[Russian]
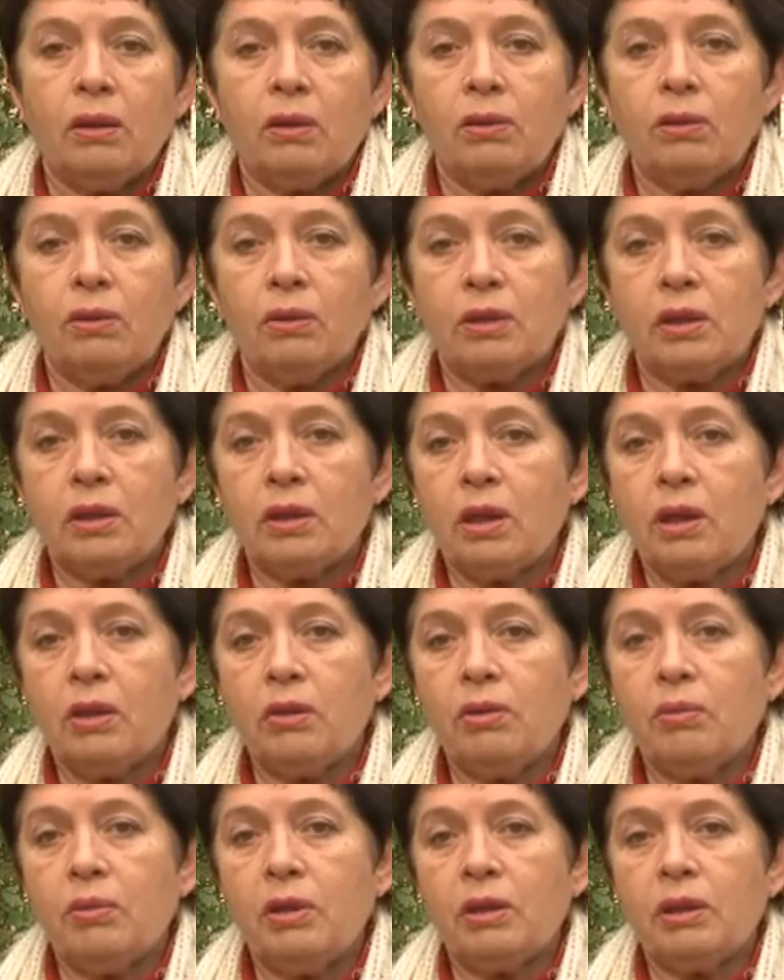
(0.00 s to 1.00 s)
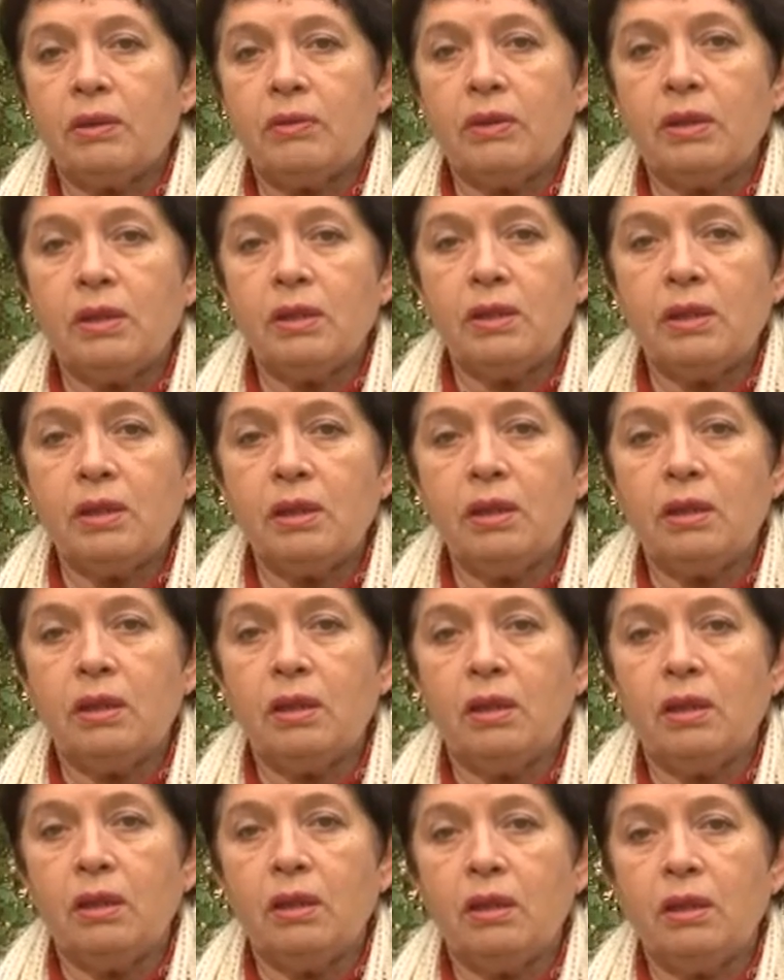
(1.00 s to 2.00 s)
Но, к сожалению, мы этого не
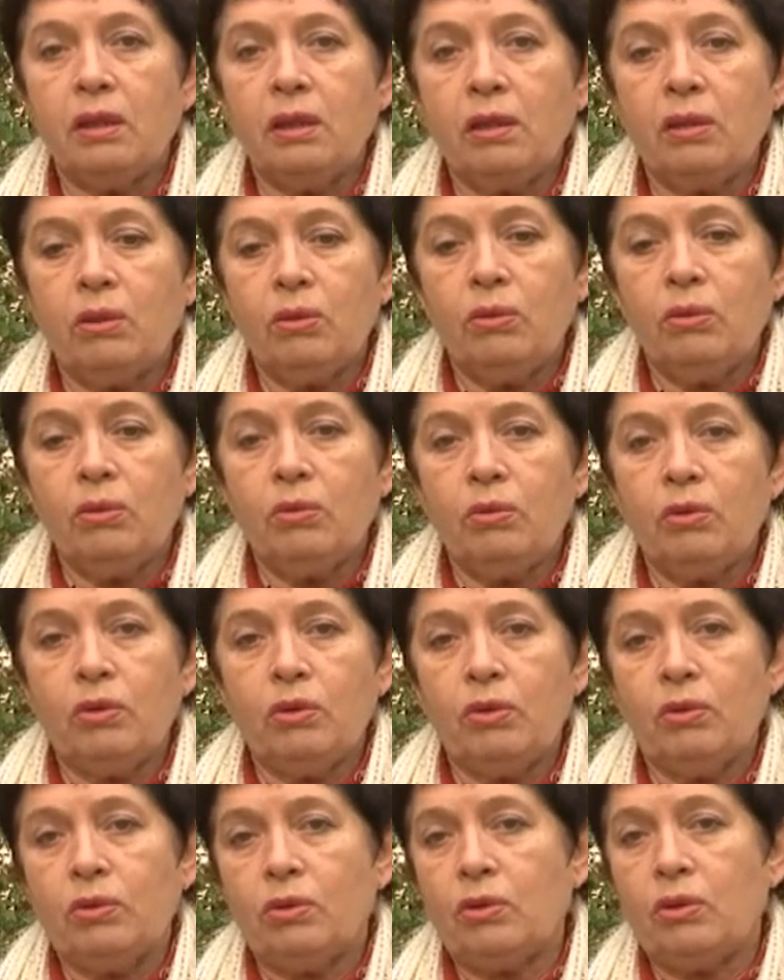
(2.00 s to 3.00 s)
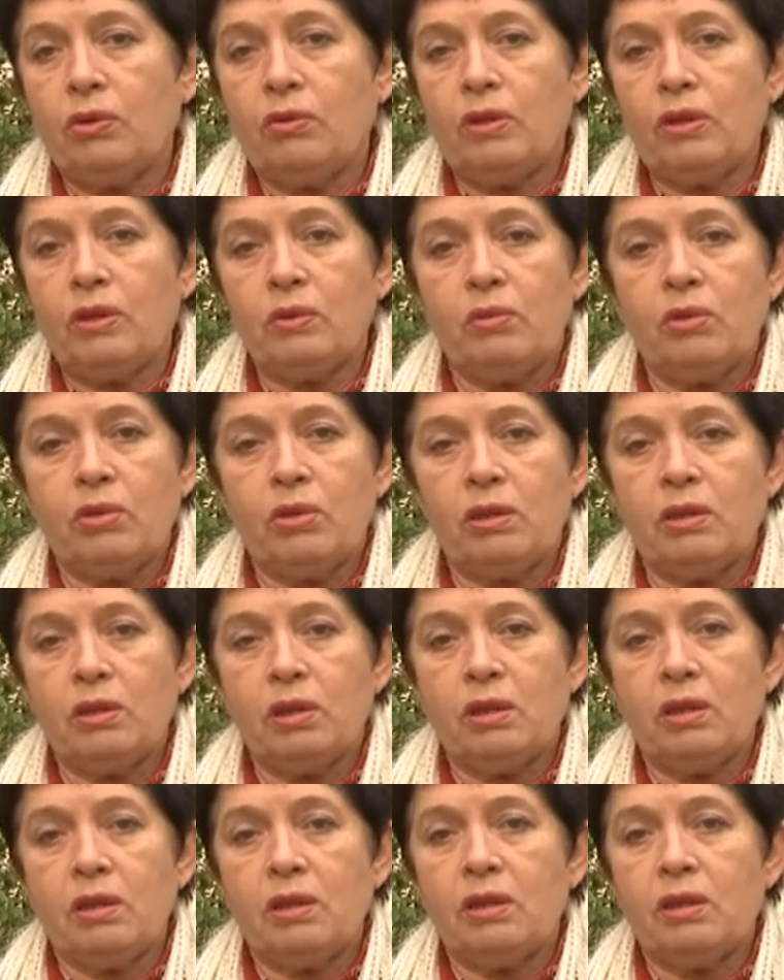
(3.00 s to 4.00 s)
сделали, и думаю, что,
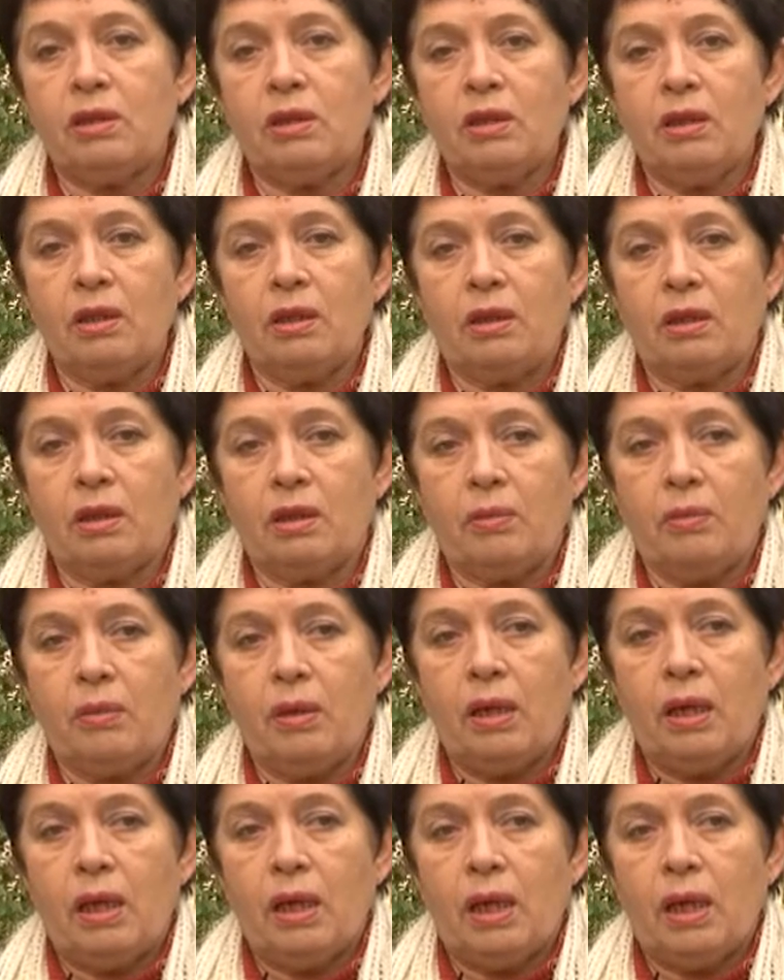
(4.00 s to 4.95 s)
возможно, не сделаем.